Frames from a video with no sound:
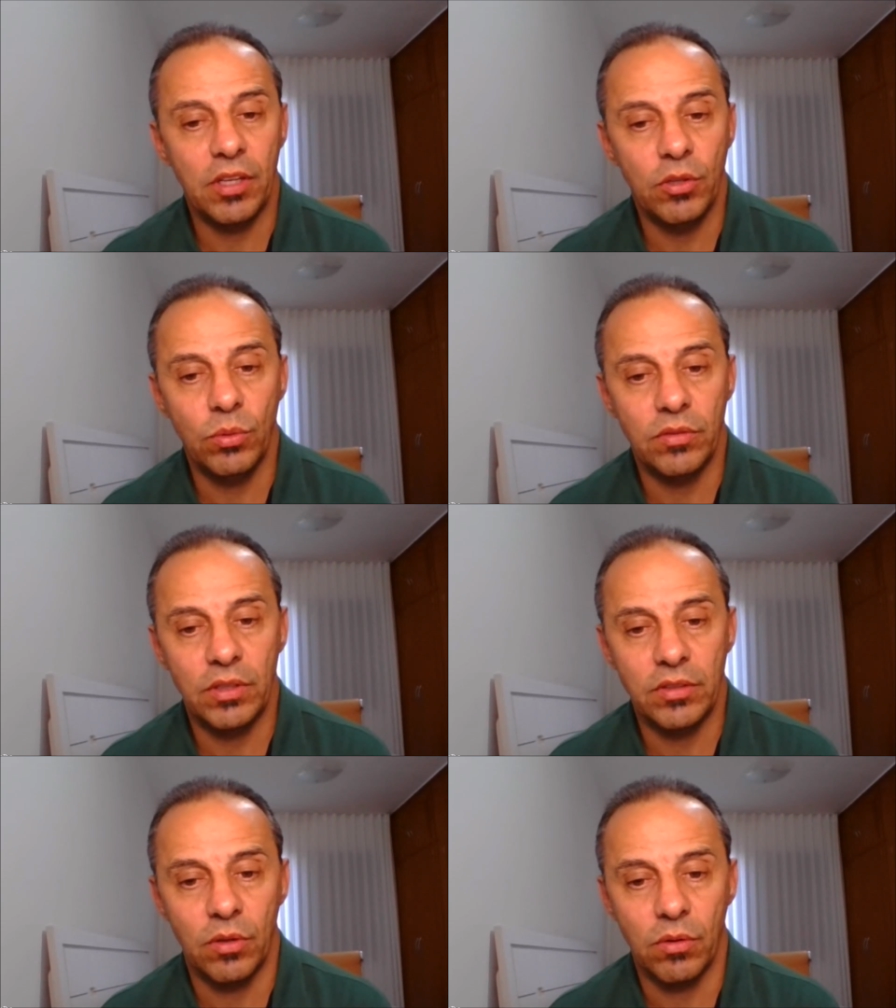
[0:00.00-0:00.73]
eu não
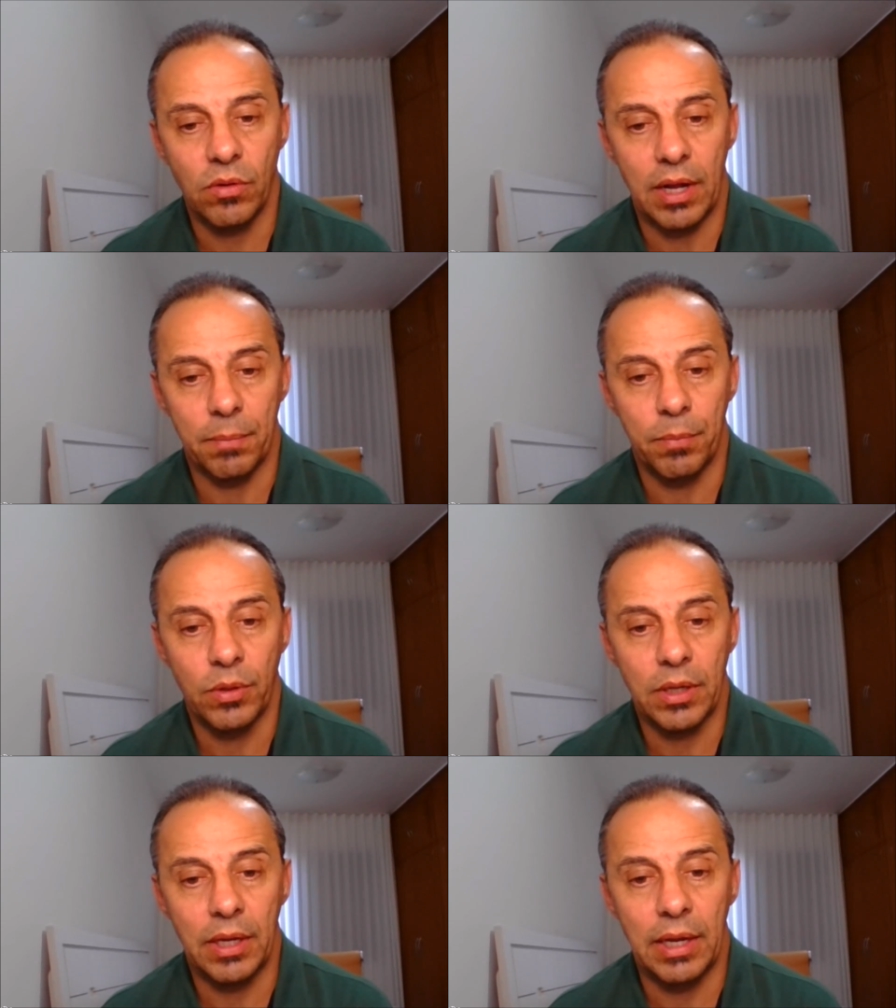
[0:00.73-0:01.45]
pensei duas vezes, não,
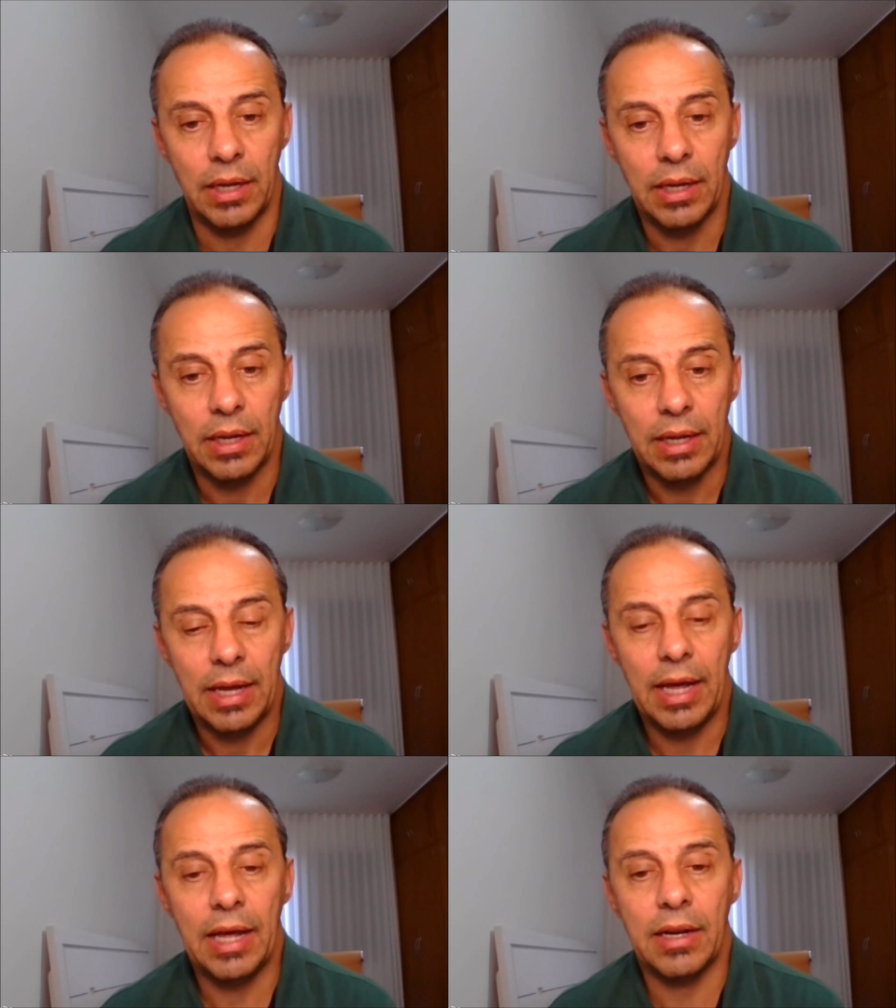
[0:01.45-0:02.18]
cara,
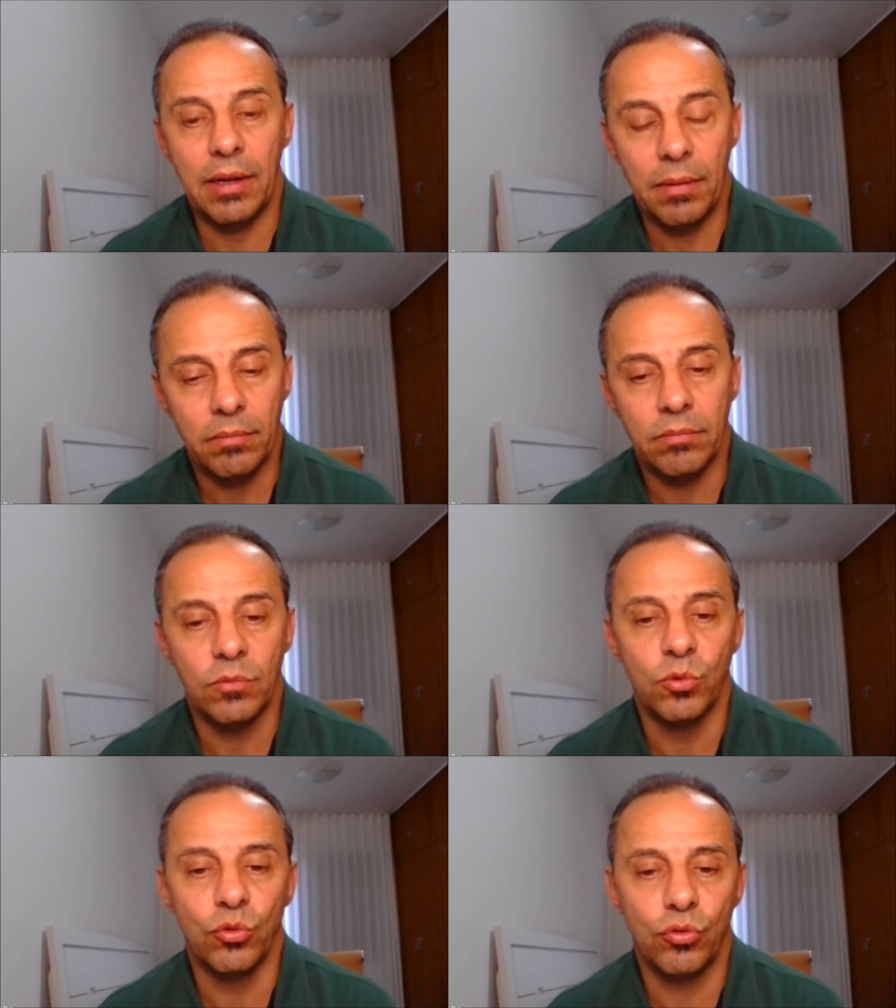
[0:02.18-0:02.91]
porque
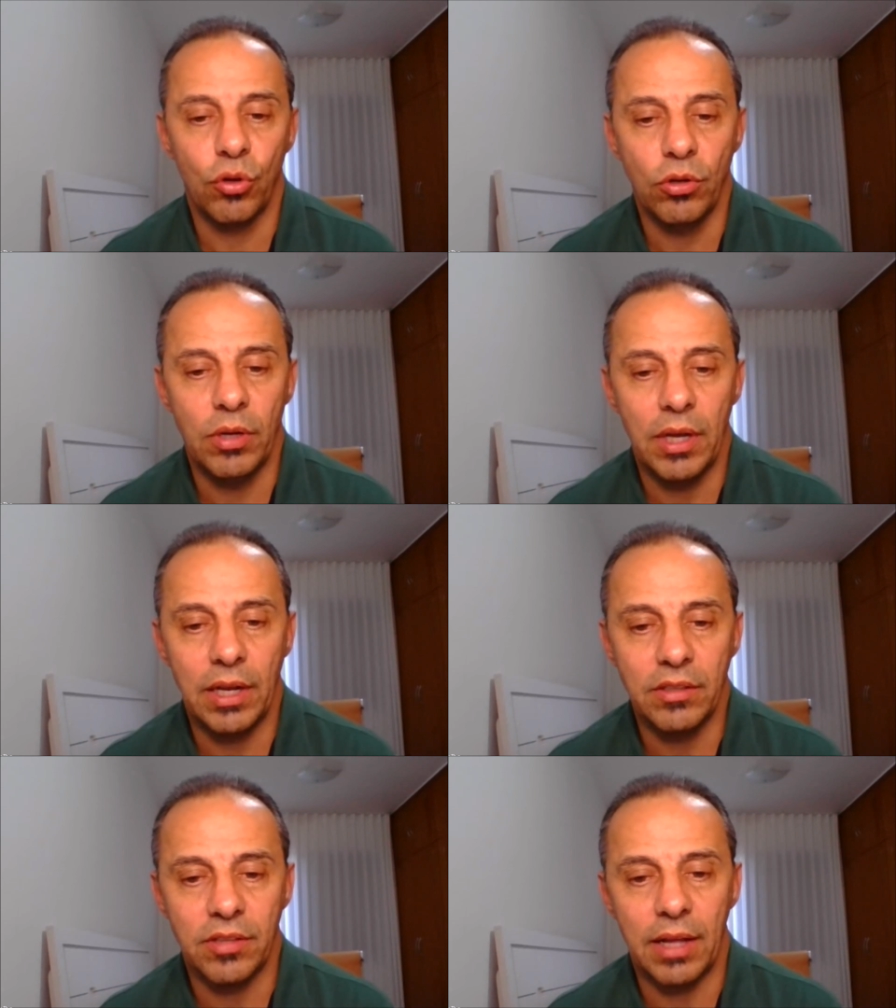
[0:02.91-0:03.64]
era um
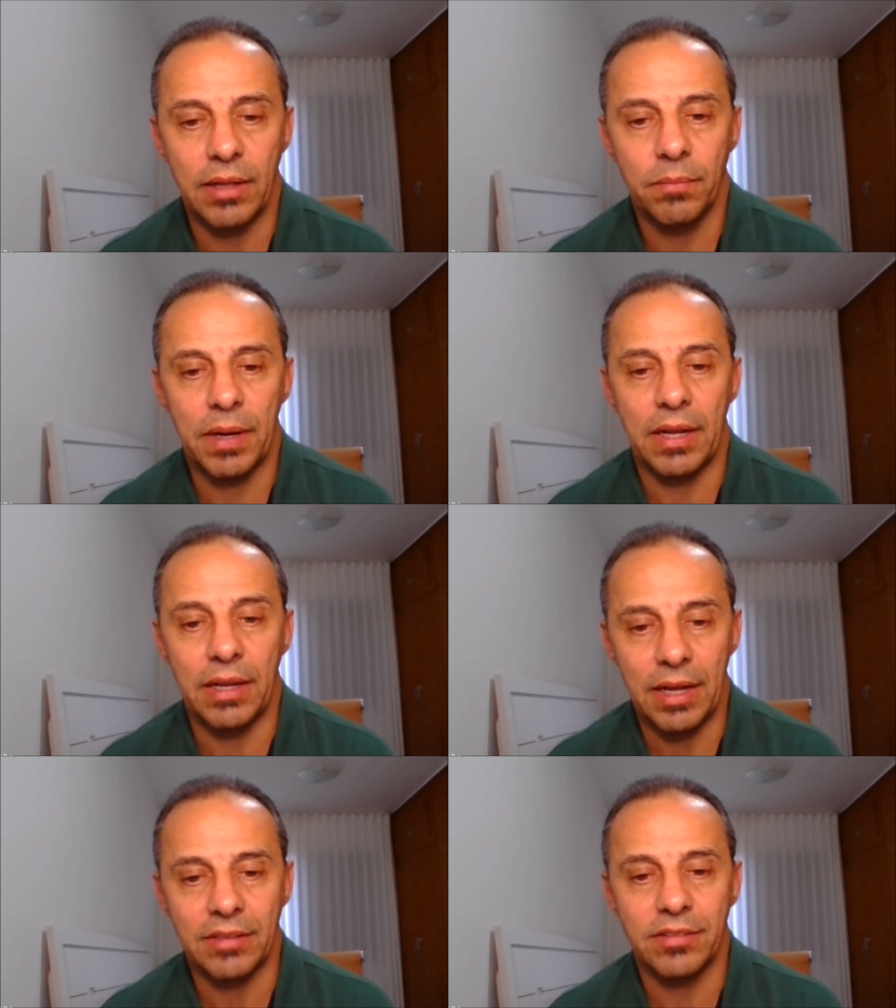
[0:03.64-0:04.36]
sonho realizado
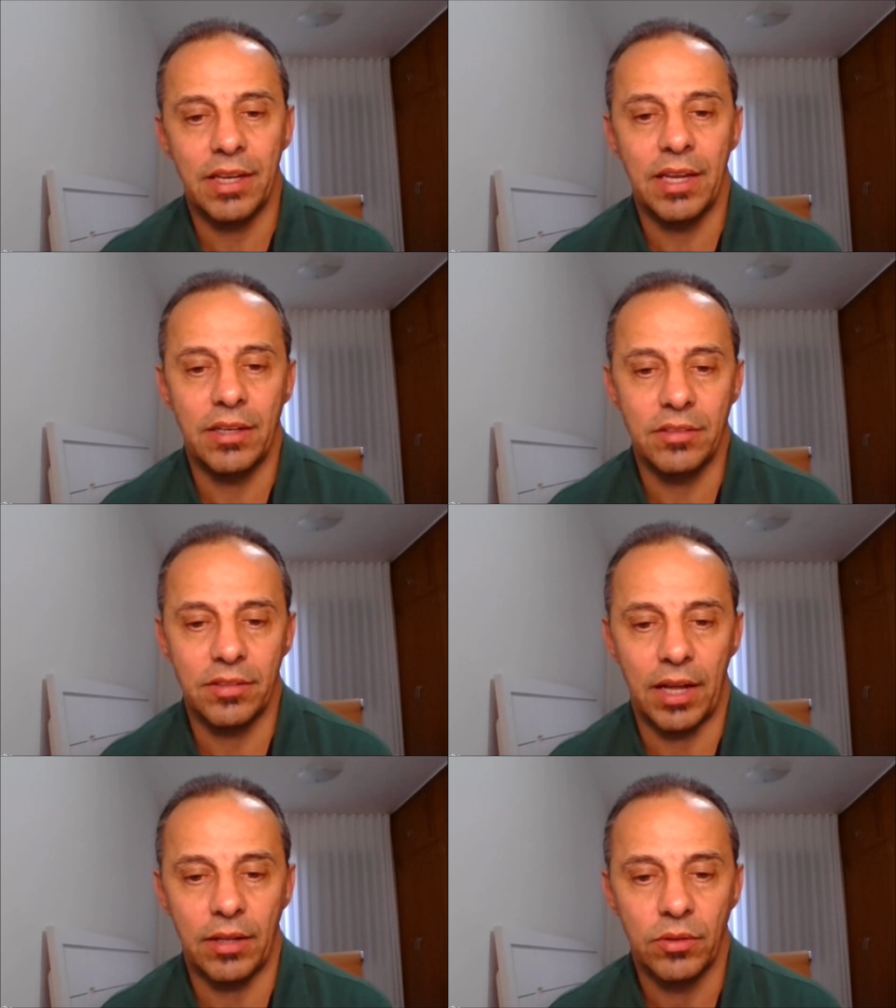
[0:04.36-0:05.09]
para a ser
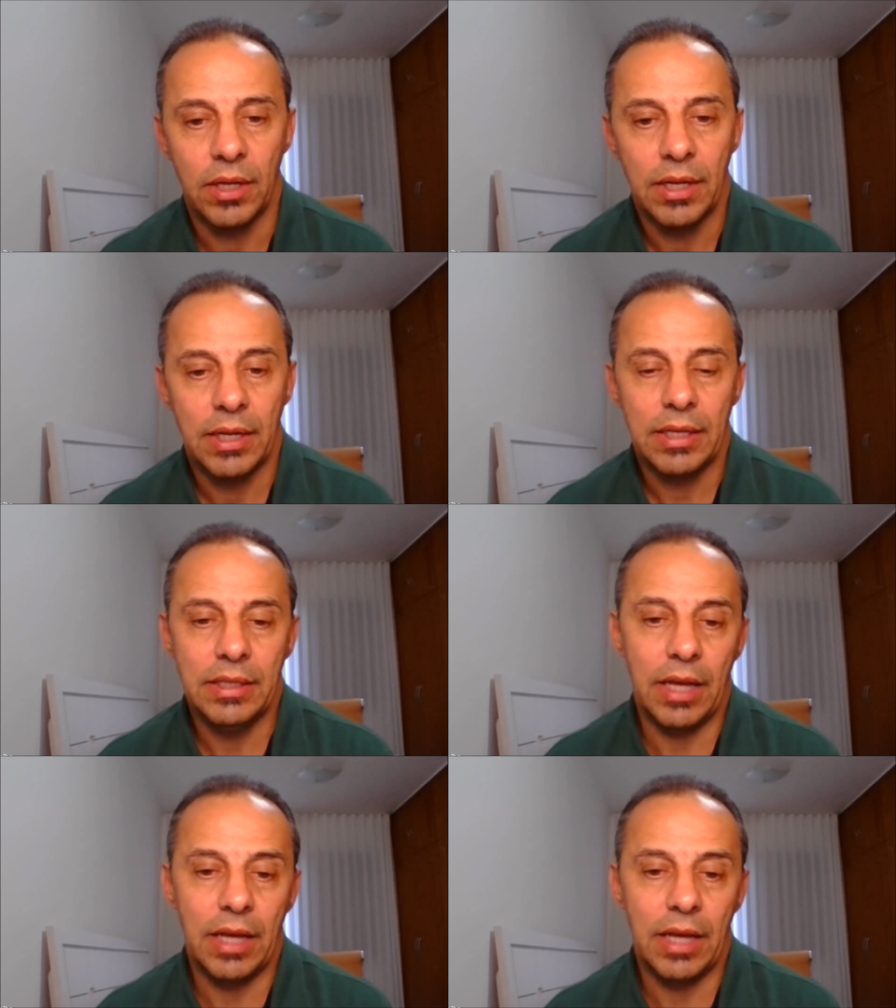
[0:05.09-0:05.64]
realizado.